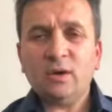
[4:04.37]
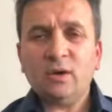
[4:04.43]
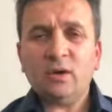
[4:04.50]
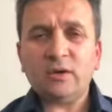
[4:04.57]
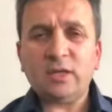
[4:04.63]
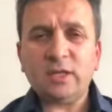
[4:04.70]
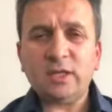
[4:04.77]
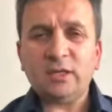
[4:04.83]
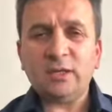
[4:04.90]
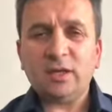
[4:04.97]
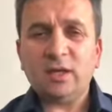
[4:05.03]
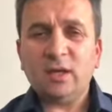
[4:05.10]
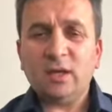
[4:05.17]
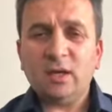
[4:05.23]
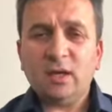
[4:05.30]

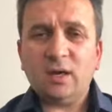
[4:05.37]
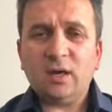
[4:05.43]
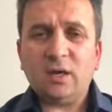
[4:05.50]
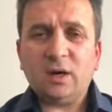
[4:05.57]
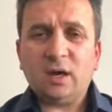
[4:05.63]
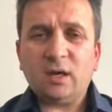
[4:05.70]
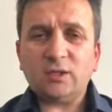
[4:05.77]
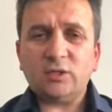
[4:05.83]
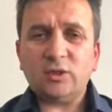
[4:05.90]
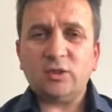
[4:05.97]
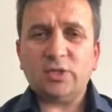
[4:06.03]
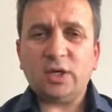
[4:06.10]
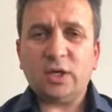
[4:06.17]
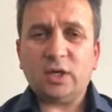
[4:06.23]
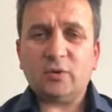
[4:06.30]
Örneğin az
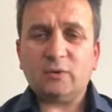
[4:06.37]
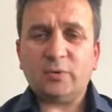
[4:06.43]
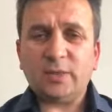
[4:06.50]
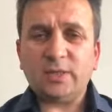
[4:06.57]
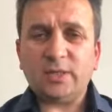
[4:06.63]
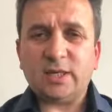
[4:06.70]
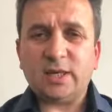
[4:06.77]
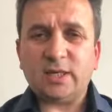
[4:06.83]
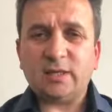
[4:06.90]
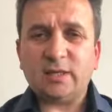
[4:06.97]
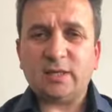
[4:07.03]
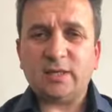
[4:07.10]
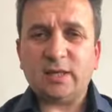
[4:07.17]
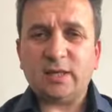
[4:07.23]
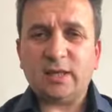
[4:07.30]
önce Avrupa İnsan
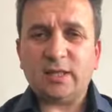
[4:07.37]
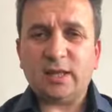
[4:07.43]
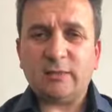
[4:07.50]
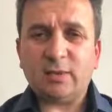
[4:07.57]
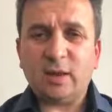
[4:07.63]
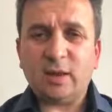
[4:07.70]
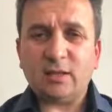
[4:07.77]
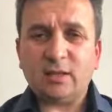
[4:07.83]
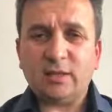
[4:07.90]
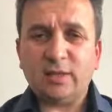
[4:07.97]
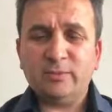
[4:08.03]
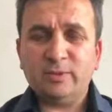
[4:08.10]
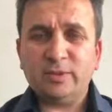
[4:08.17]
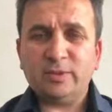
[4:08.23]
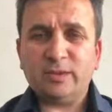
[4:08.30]
Hakları'ndaki temel
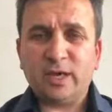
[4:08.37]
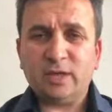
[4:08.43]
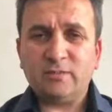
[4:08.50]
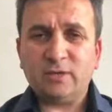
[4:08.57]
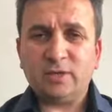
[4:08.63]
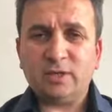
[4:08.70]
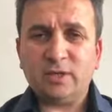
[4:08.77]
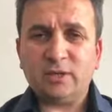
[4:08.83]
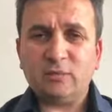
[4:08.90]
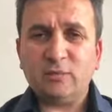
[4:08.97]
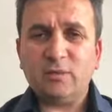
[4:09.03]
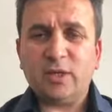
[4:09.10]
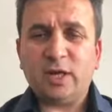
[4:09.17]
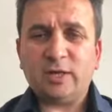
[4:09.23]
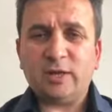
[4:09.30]
haklarımızı saymıştık.
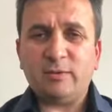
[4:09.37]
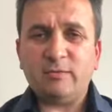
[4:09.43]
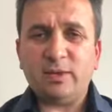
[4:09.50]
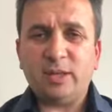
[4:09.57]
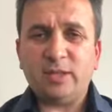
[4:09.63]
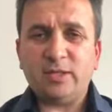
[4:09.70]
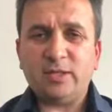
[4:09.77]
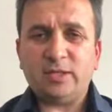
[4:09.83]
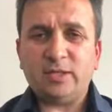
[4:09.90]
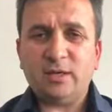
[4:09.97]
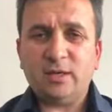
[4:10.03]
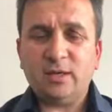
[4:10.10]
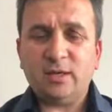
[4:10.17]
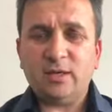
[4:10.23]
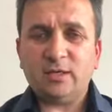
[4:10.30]
Bunlardan
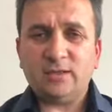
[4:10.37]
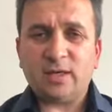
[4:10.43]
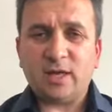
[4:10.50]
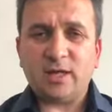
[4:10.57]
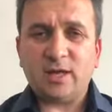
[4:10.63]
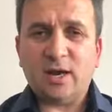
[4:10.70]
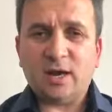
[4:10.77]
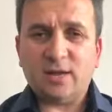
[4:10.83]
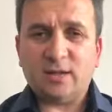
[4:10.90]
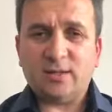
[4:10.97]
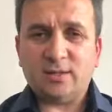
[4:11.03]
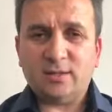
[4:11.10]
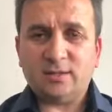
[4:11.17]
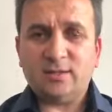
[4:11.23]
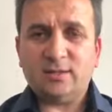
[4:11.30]
birincisi saygı
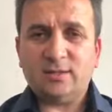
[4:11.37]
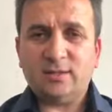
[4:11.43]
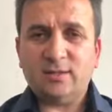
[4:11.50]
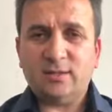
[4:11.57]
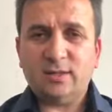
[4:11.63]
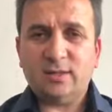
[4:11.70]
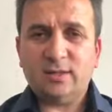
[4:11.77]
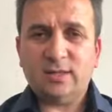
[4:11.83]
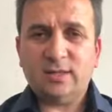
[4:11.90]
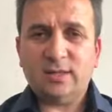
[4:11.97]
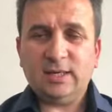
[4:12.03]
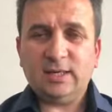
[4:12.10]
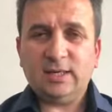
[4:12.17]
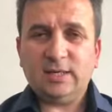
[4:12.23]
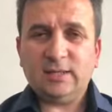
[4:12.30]
hakkıdır.
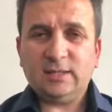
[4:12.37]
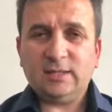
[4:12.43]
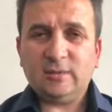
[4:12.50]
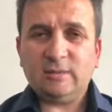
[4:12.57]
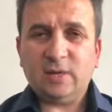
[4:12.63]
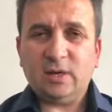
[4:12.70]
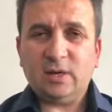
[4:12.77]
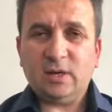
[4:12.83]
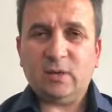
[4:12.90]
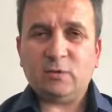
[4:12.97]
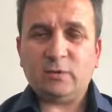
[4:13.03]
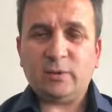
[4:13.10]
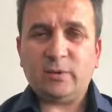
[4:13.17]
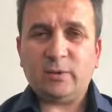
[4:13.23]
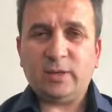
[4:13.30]
Şimdi
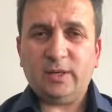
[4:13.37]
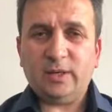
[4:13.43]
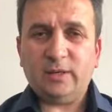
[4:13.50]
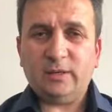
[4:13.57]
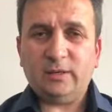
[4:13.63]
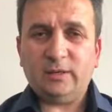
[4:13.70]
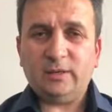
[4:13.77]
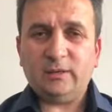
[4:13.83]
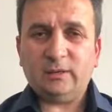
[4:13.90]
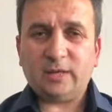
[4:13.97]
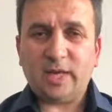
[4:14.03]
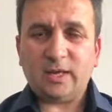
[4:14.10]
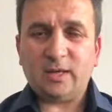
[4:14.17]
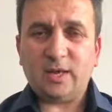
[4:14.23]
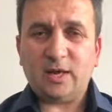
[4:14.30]
Avrupa e,
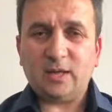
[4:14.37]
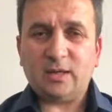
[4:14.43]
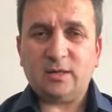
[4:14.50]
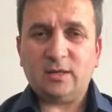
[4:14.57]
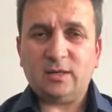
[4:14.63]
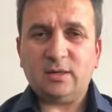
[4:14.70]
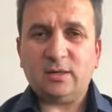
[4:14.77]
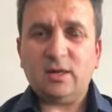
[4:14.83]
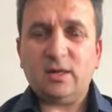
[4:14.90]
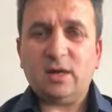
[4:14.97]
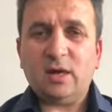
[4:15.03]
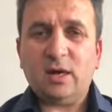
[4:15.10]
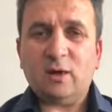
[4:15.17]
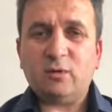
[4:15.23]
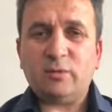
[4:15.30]
saygı hakkıdır.
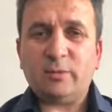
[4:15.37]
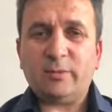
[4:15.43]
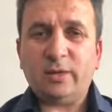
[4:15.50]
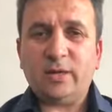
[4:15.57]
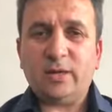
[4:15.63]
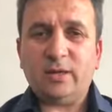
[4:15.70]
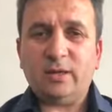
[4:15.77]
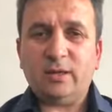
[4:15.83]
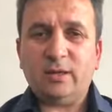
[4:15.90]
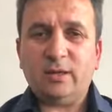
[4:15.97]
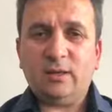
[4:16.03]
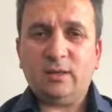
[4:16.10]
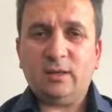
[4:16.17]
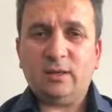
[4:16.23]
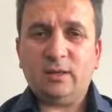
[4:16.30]
Avrupa Birliği
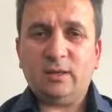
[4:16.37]
e,